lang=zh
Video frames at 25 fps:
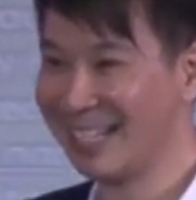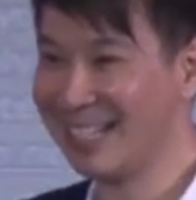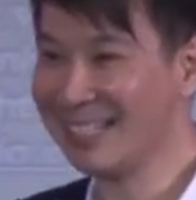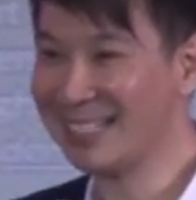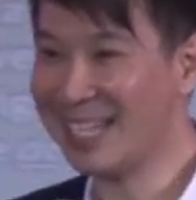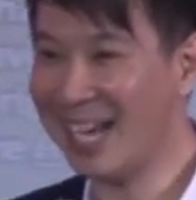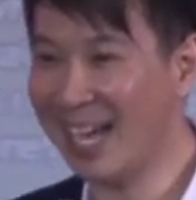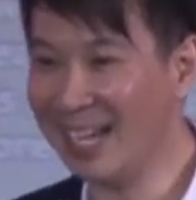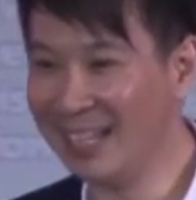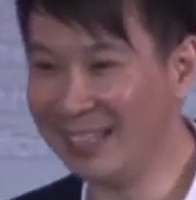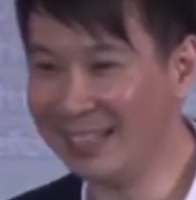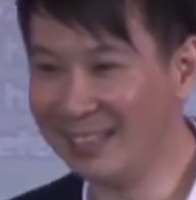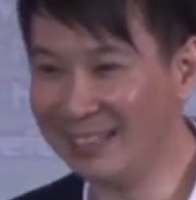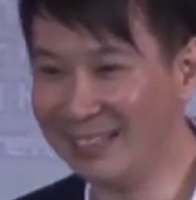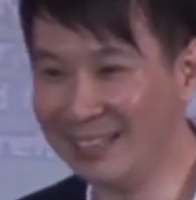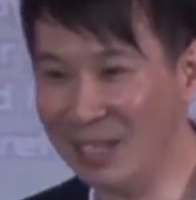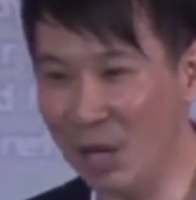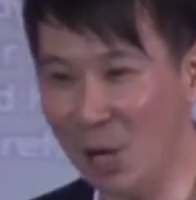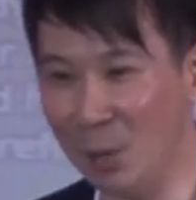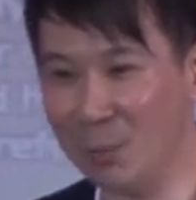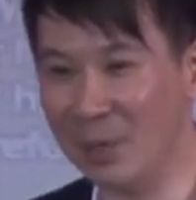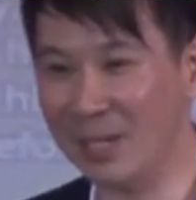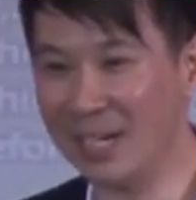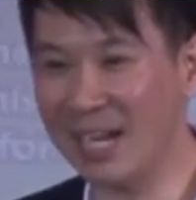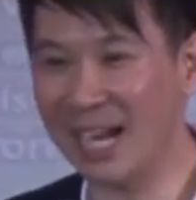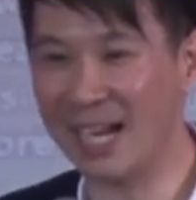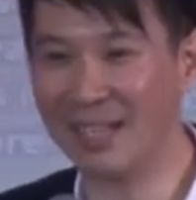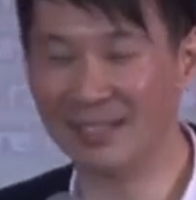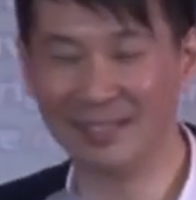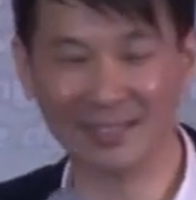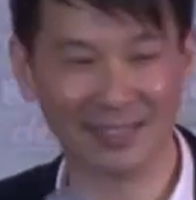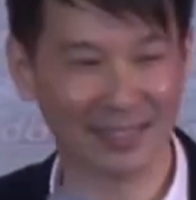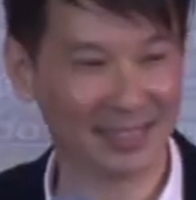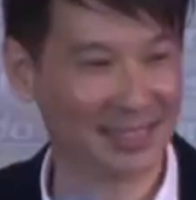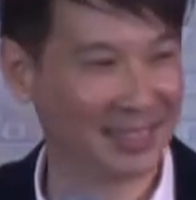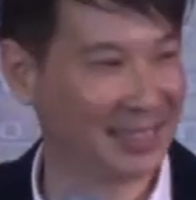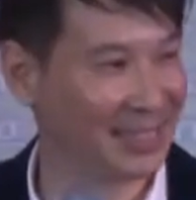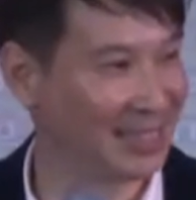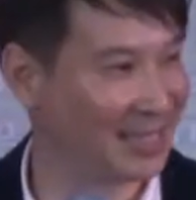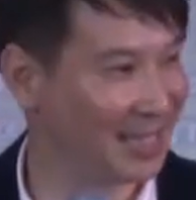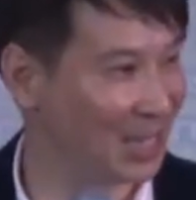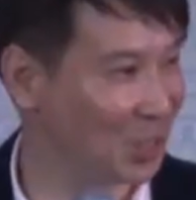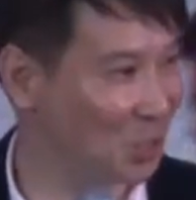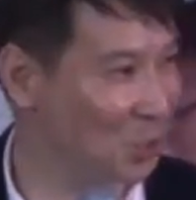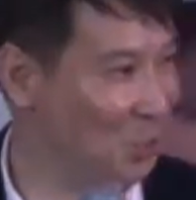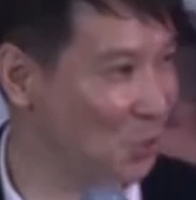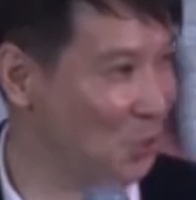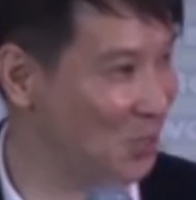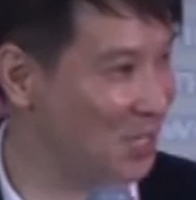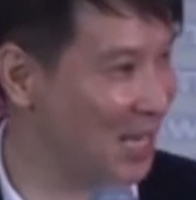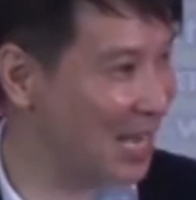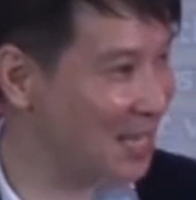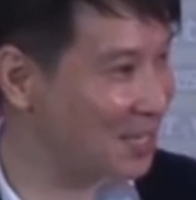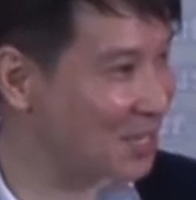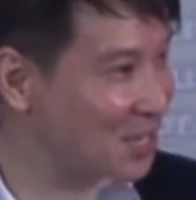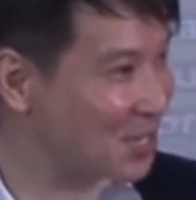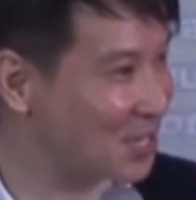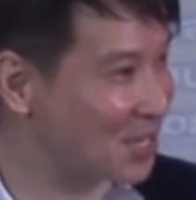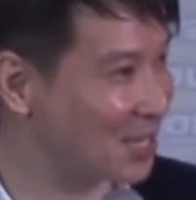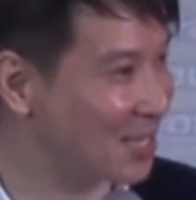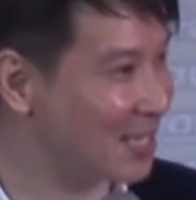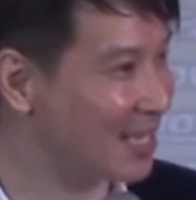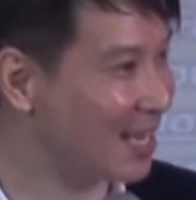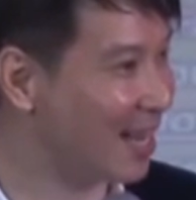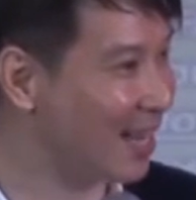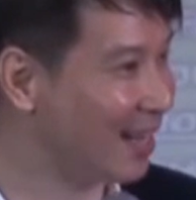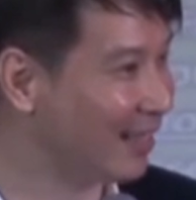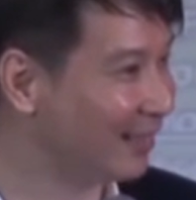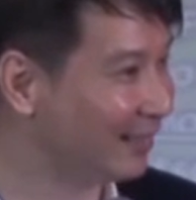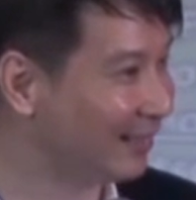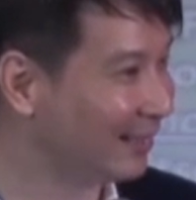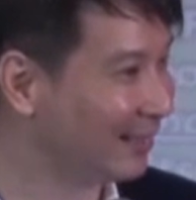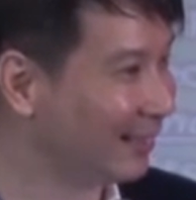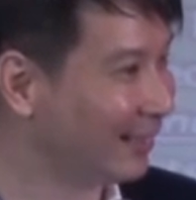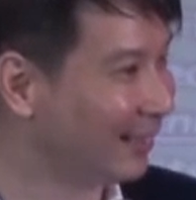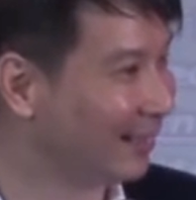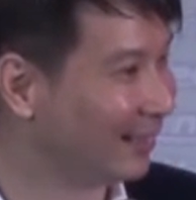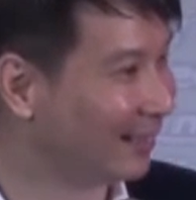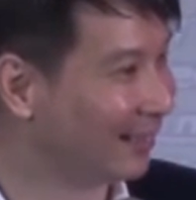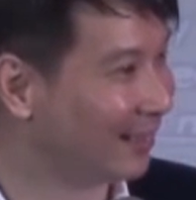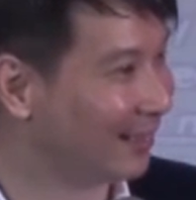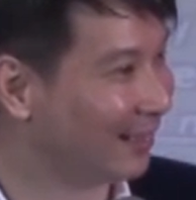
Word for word: 刚才你要我们看的以西结书34章，